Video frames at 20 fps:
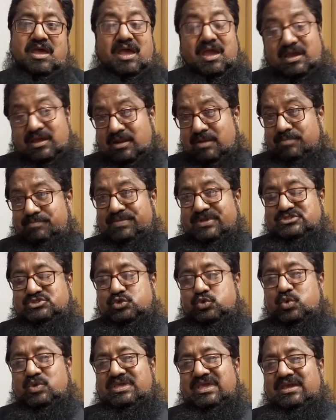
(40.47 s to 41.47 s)
अगर हम
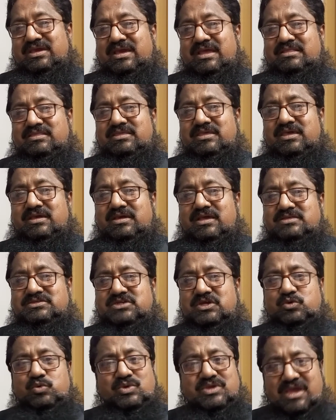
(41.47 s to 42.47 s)
बच्चों को ये कहते हैं कि
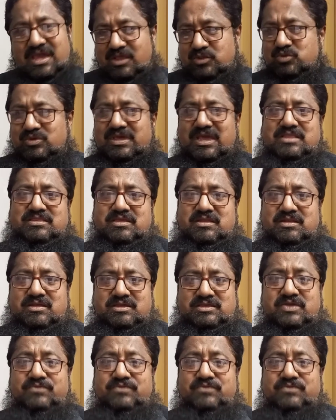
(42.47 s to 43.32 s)
अच्छा कोई आए तो कह देना